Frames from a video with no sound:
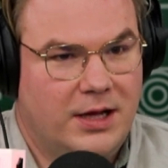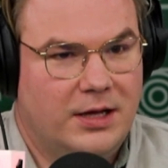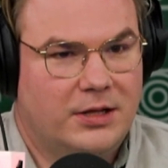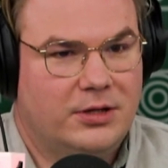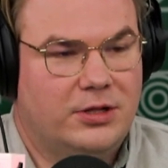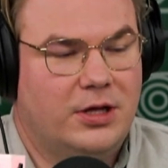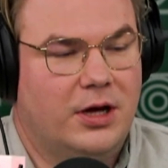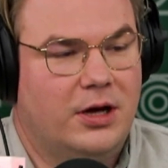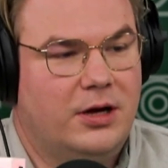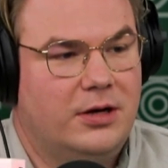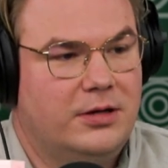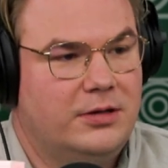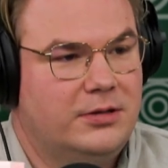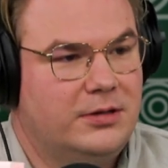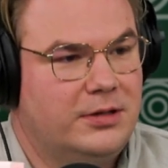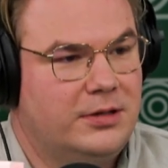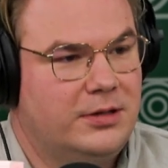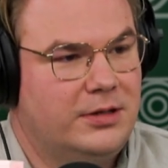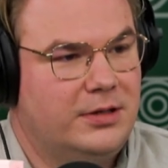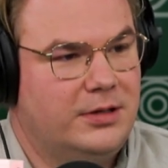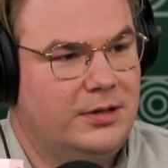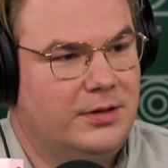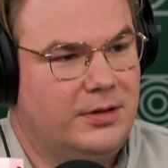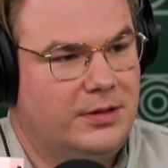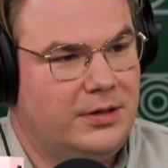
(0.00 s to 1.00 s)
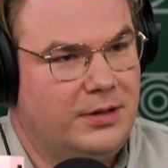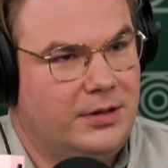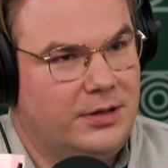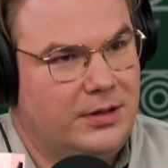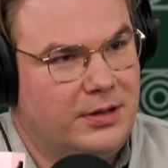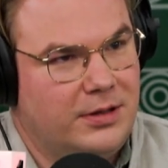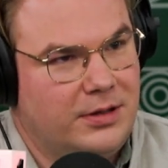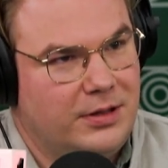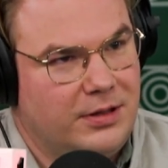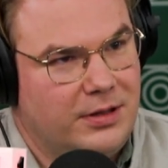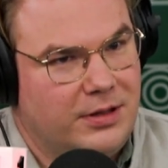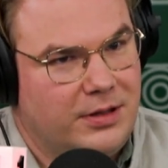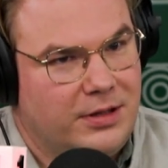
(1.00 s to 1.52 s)
mhm. to
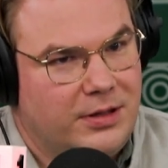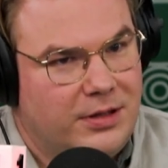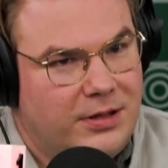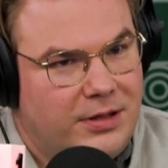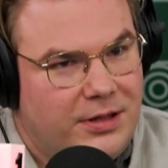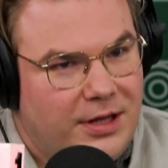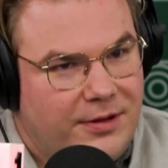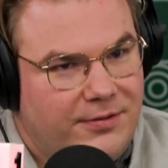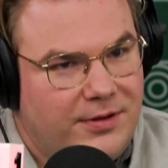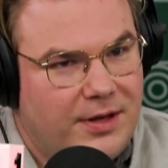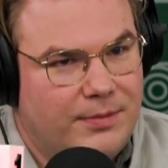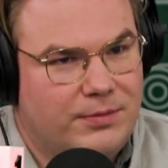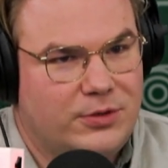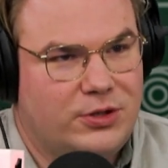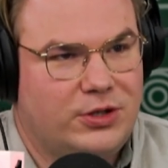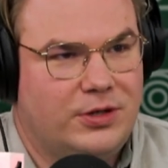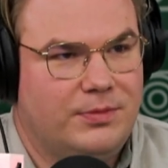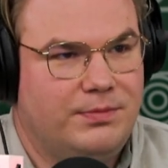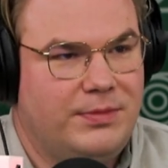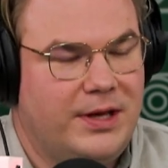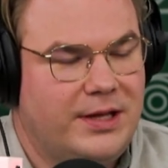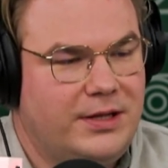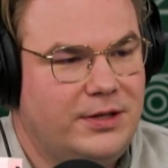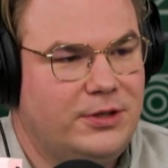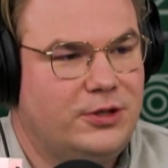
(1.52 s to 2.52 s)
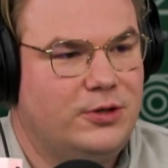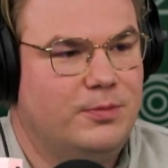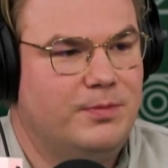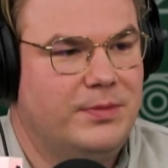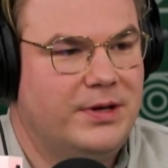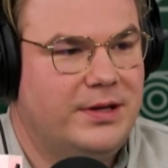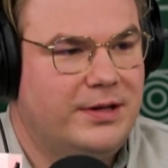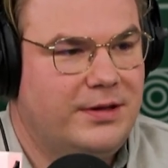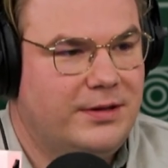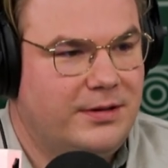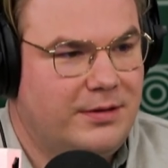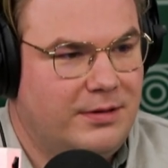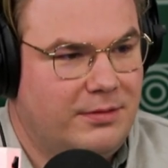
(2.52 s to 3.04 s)
nie wiem, czy
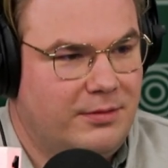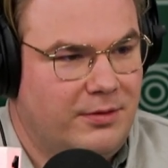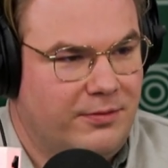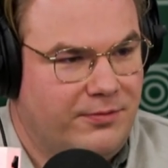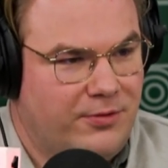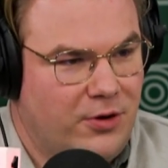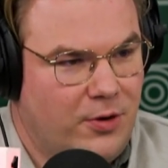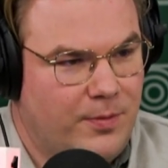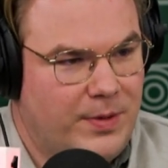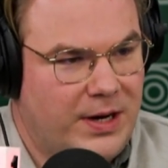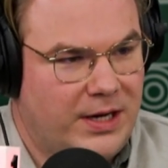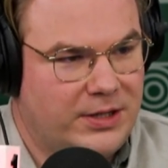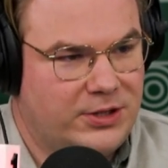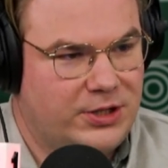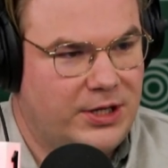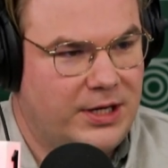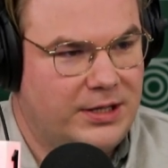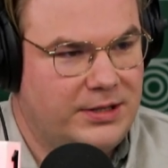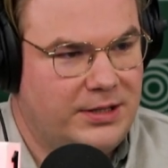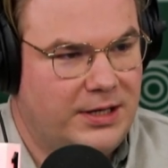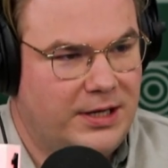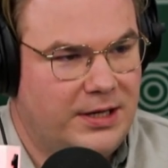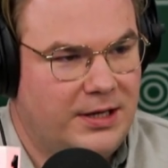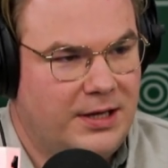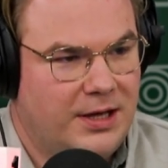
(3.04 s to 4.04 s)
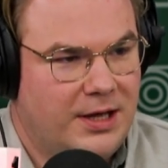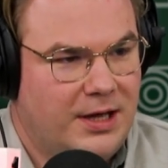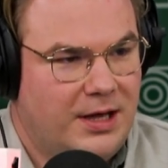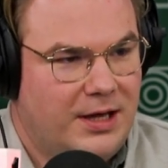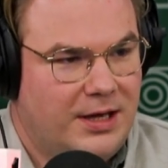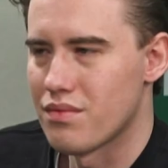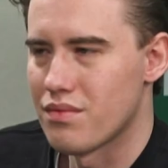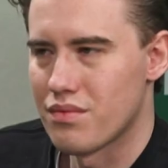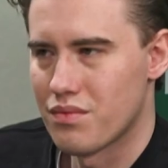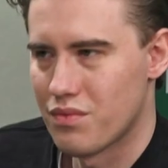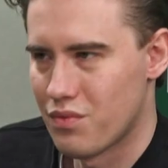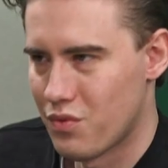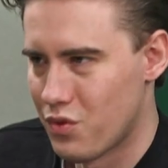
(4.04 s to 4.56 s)
mieliśmy wyobrażenie,
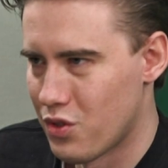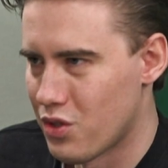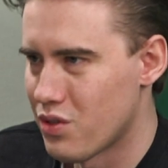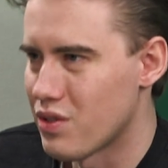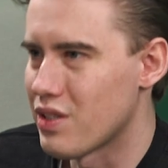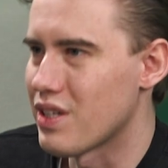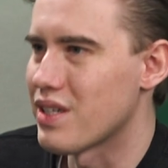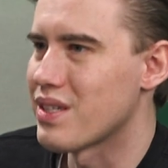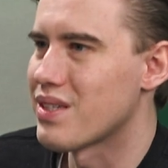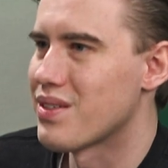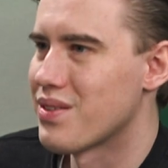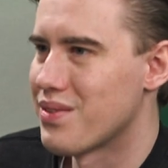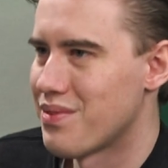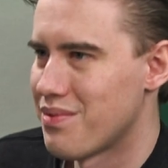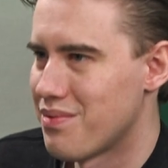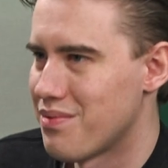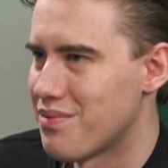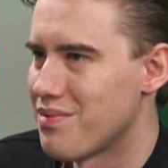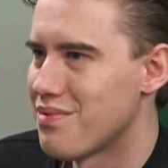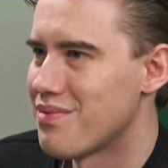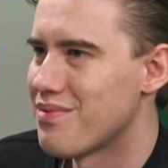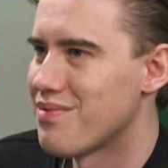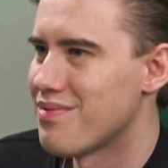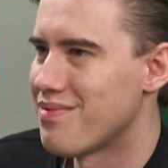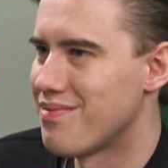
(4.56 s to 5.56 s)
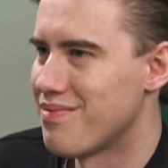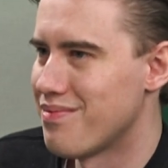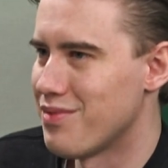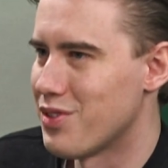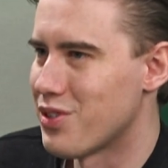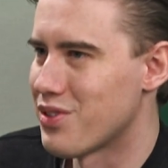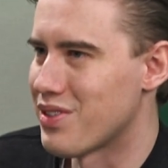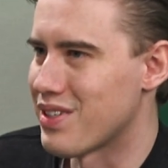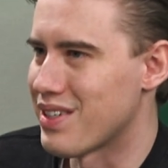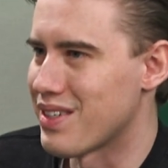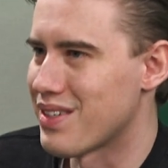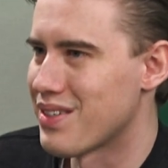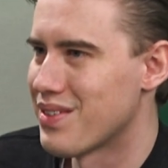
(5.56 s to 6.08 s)
z czym no to tak. się może wiązać,
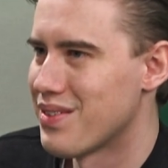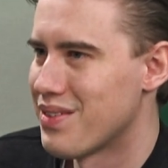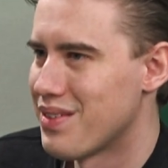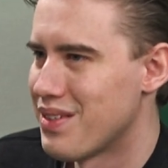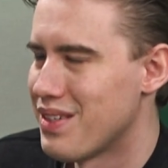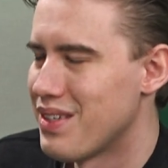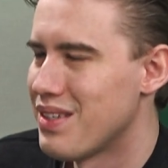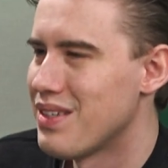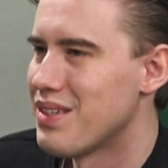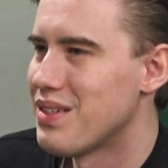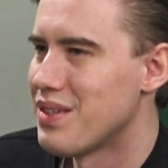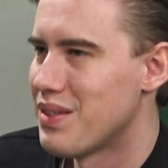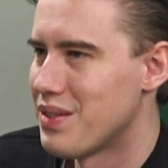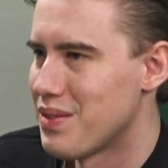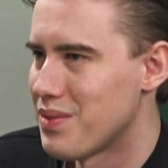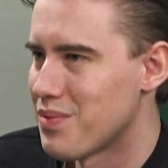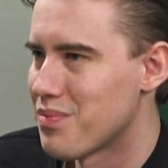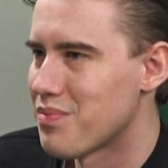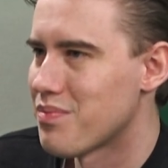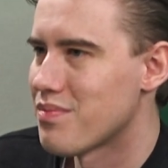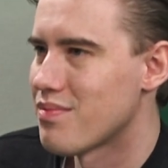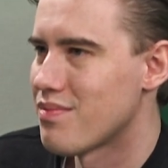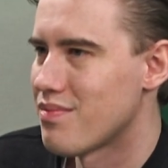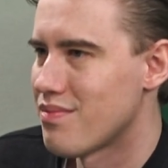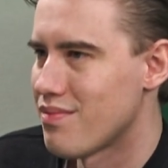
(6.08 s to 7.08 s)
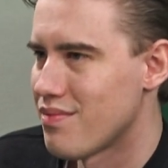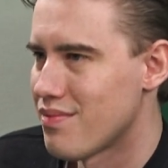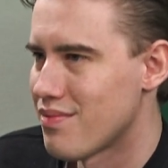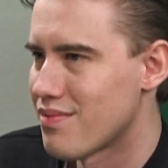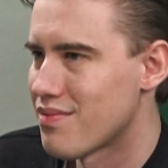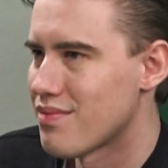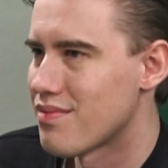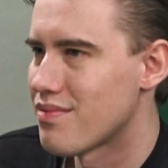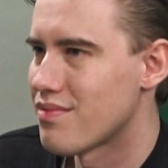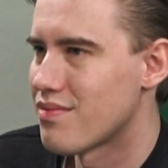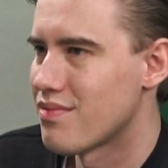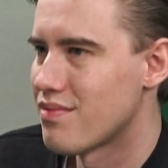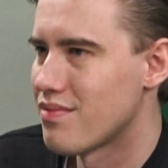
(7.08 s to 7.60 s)
no tak. prawda? Tak. Teraz
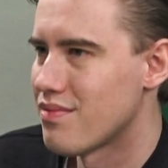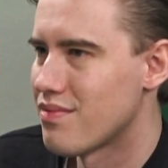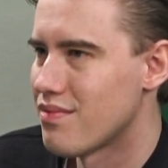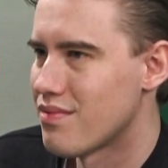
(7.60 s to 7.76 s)
oczywiście